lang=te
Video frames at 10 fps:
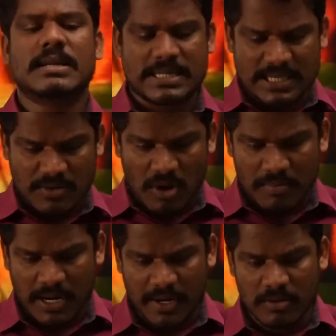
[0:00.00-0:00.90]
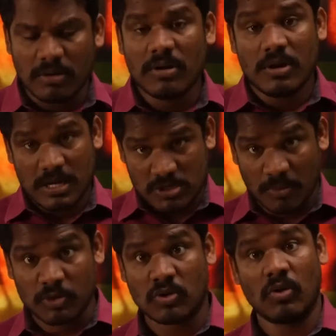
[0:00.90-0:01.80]
చంద్రబాబు నాయుడు
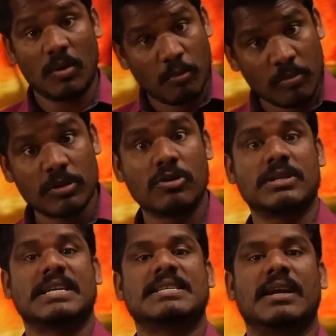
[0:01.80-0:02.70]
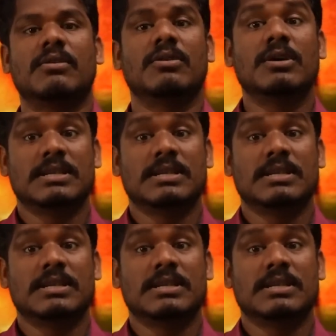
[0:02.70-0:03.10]
సముద్రంలో భూములు దోచేశాడు